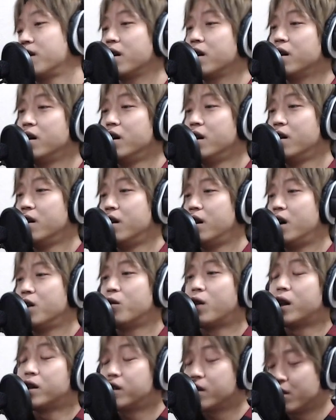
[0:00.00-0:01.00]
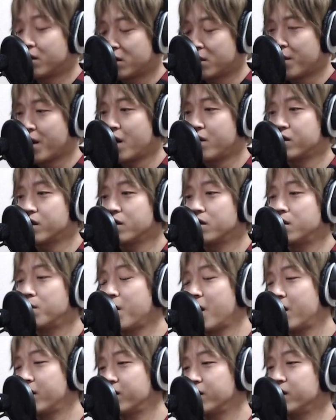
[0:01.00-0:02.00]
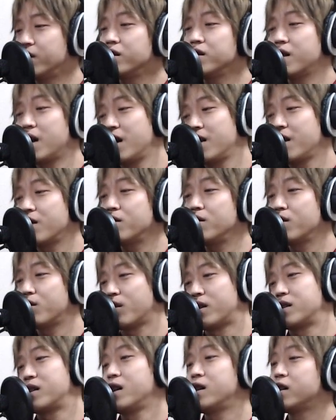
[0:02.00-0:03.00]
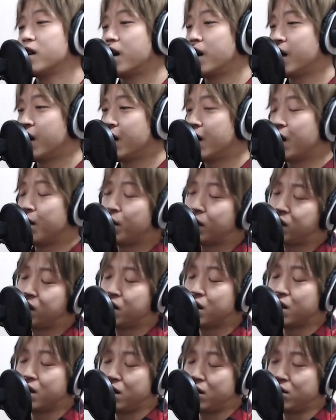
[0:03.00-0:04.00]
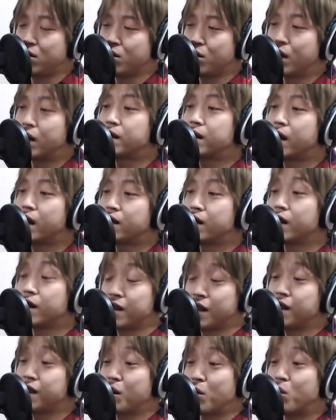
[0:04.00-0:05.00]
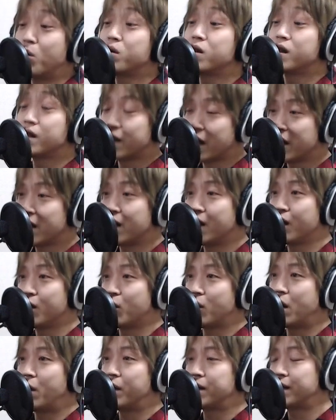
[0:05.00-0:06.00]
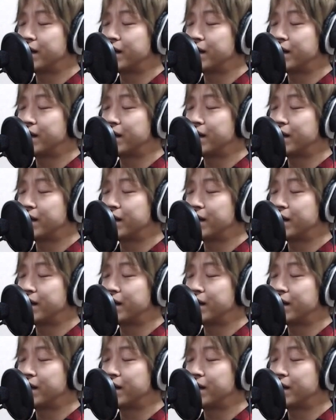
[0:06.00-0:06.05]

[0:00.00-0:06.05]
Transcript: ねあのほらジングルベールジングルベール鈴が鳴るとか聖者が街にやってくるとかさ聖者の行進会とかは